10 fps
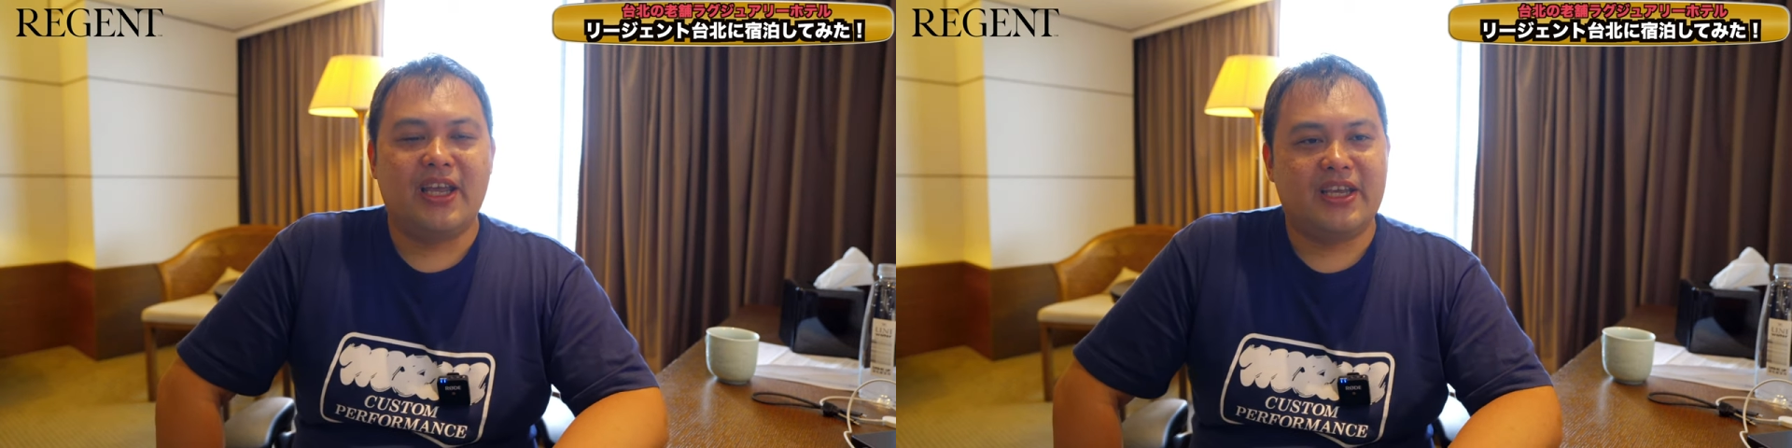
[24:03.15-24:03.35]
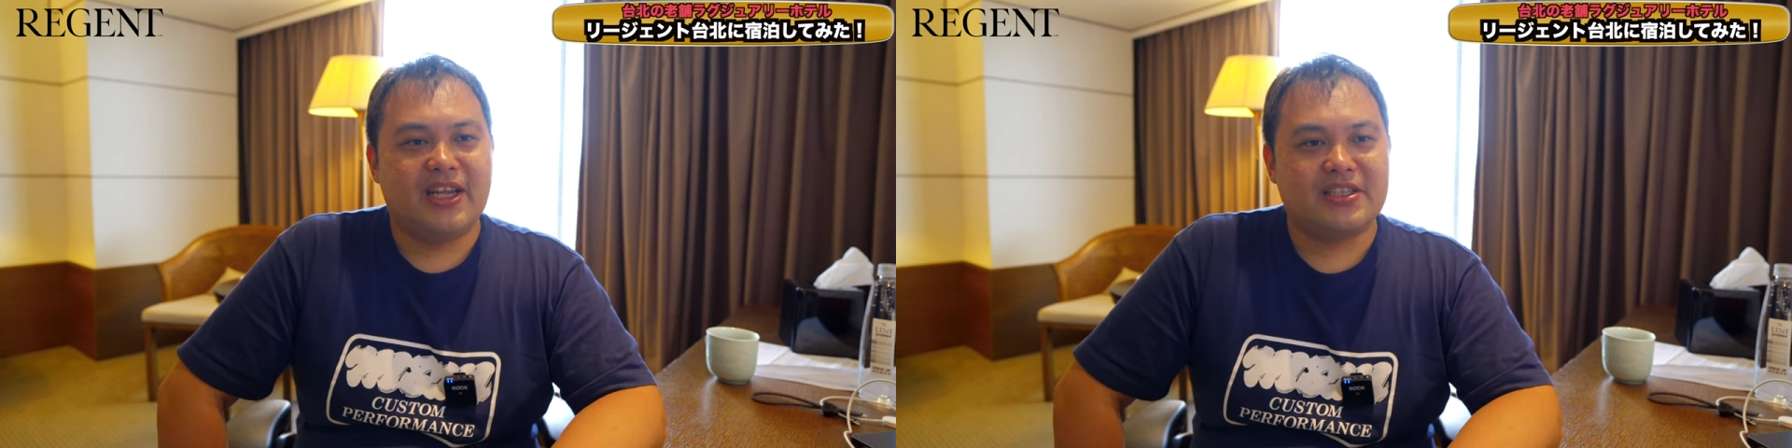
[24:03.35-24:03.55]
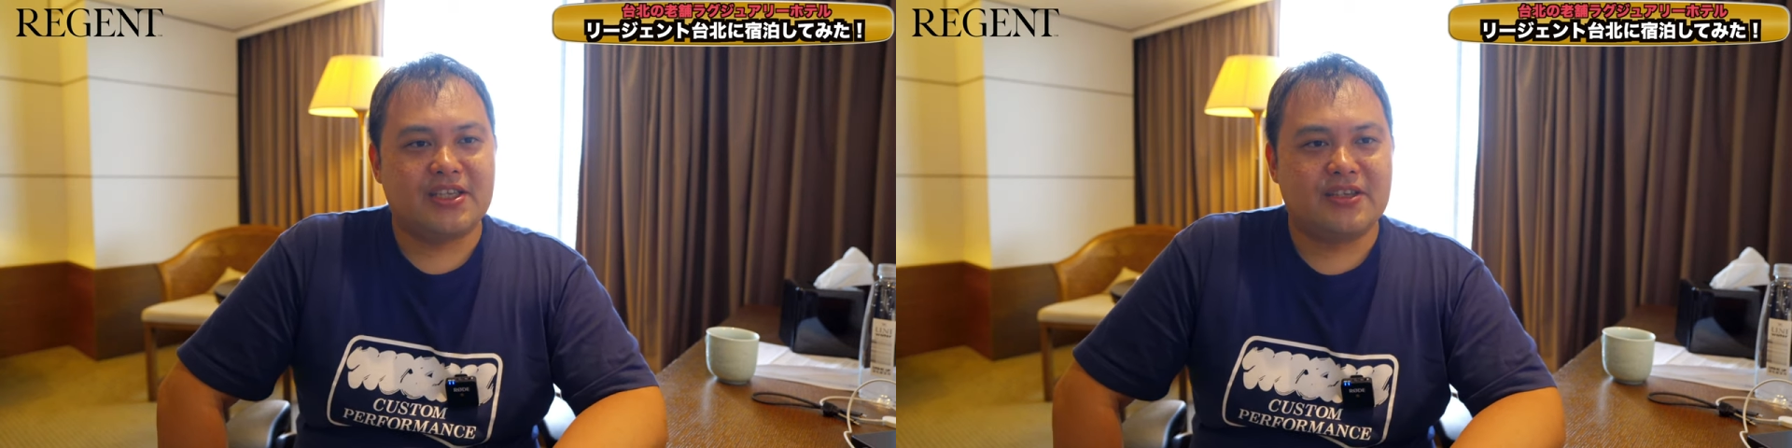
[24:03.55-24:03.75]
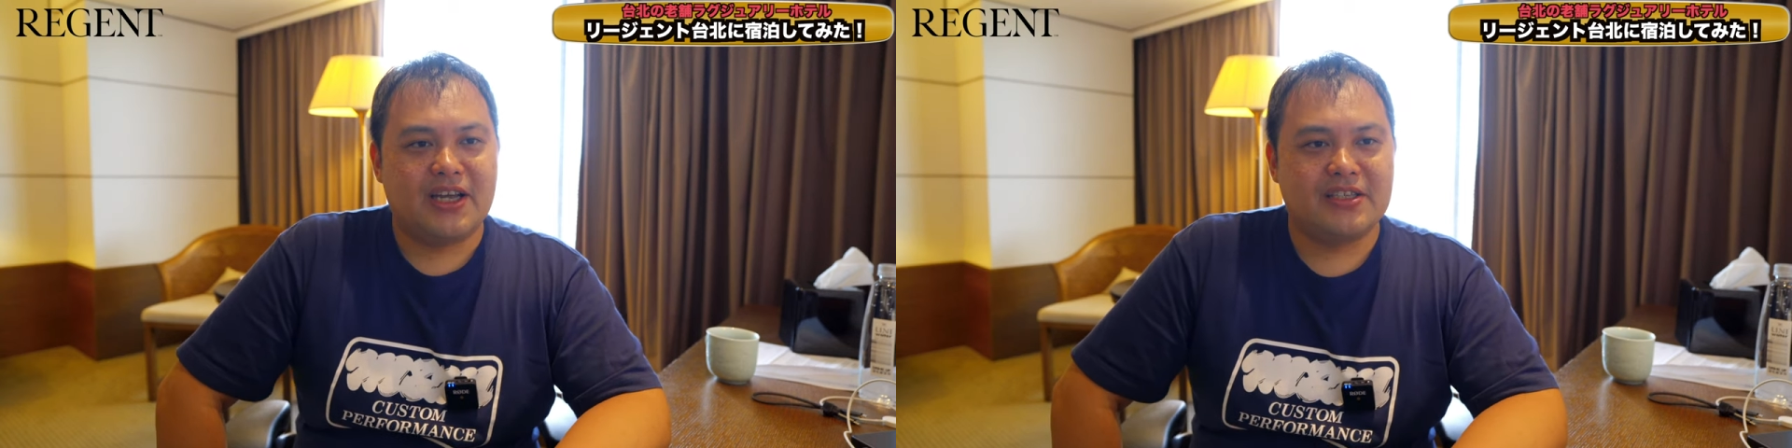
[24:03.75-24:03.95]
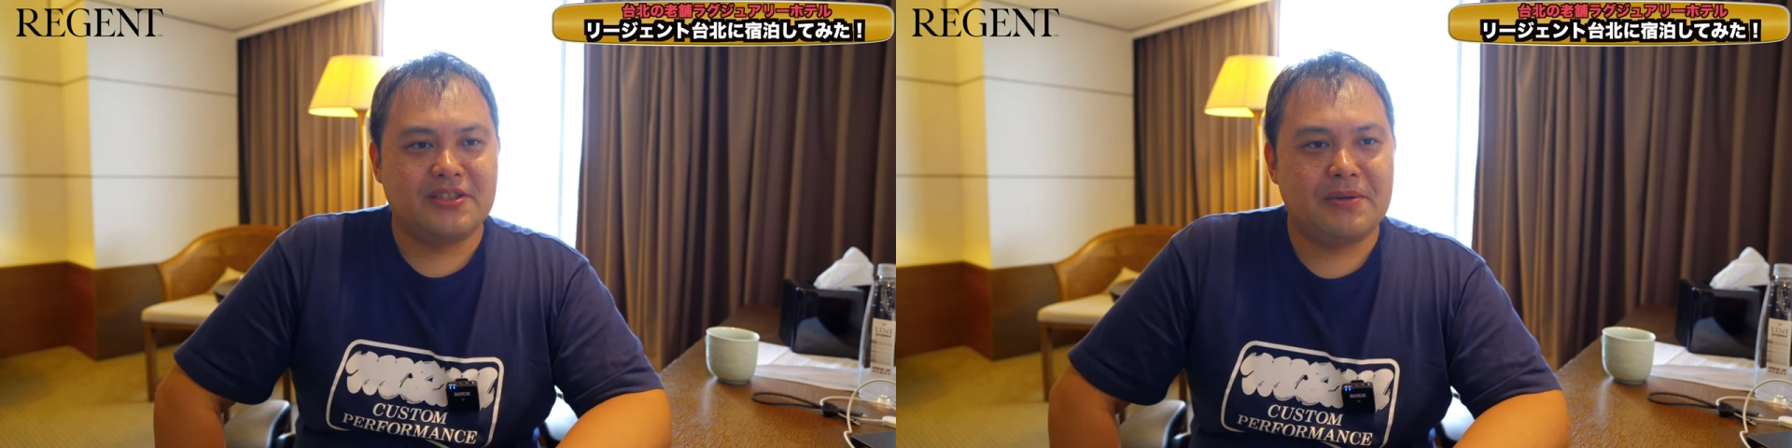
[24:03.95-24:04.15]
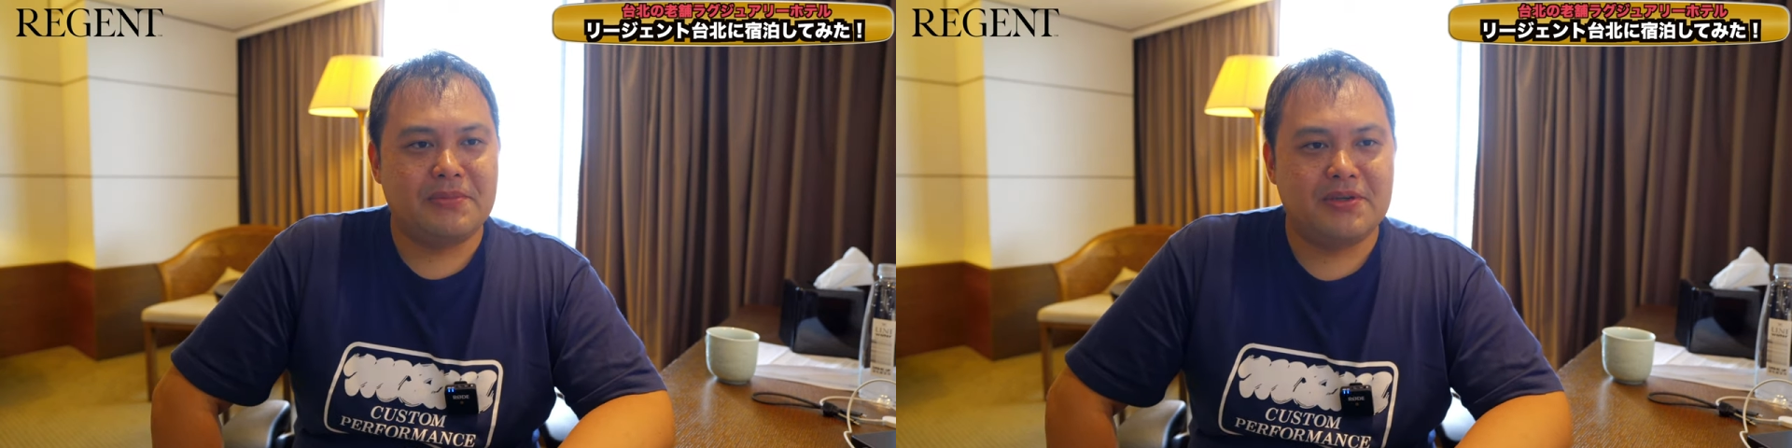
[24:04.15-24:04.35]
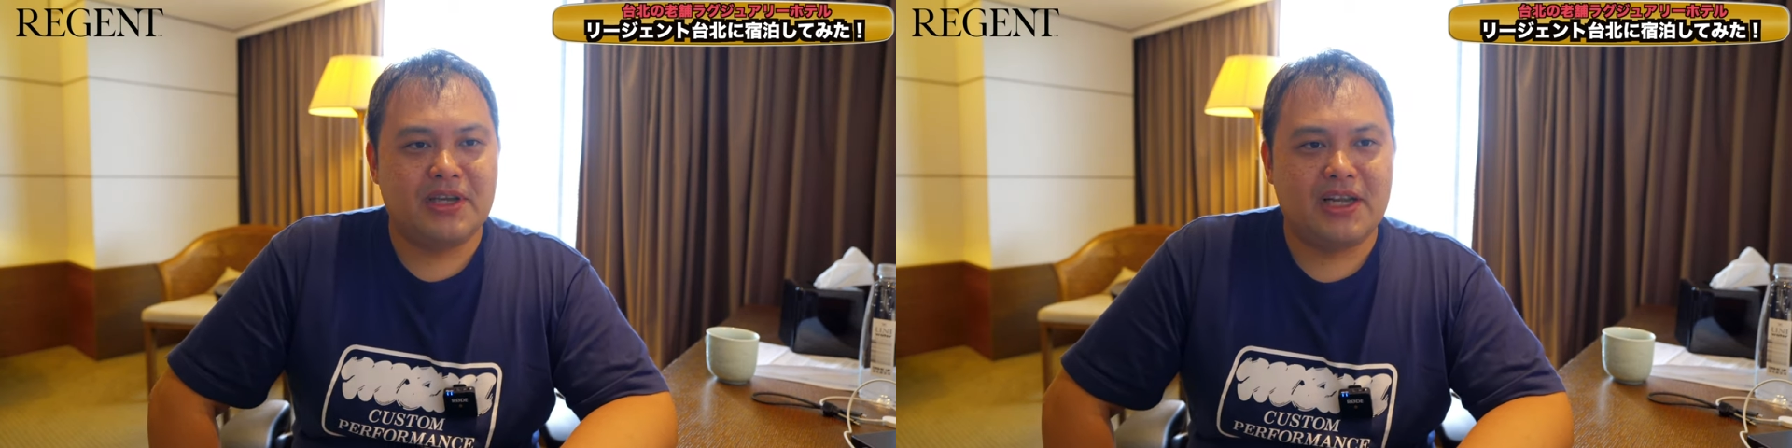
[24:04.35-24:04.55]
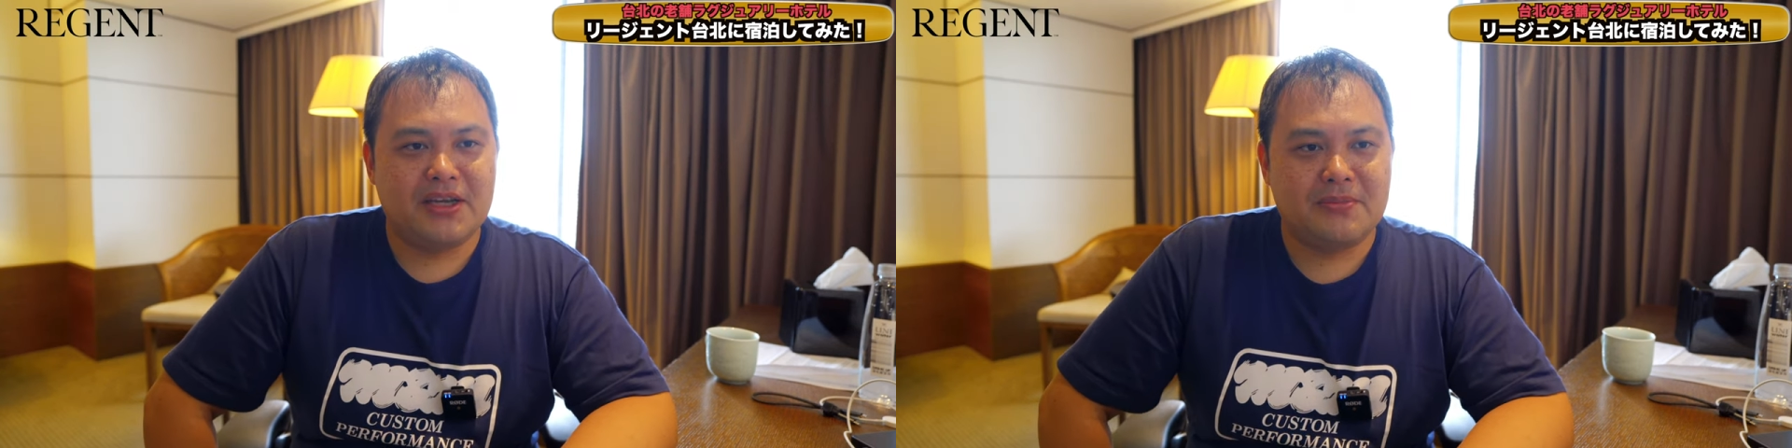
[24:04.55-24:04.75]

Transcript: えいらっしゃる感じは見受けら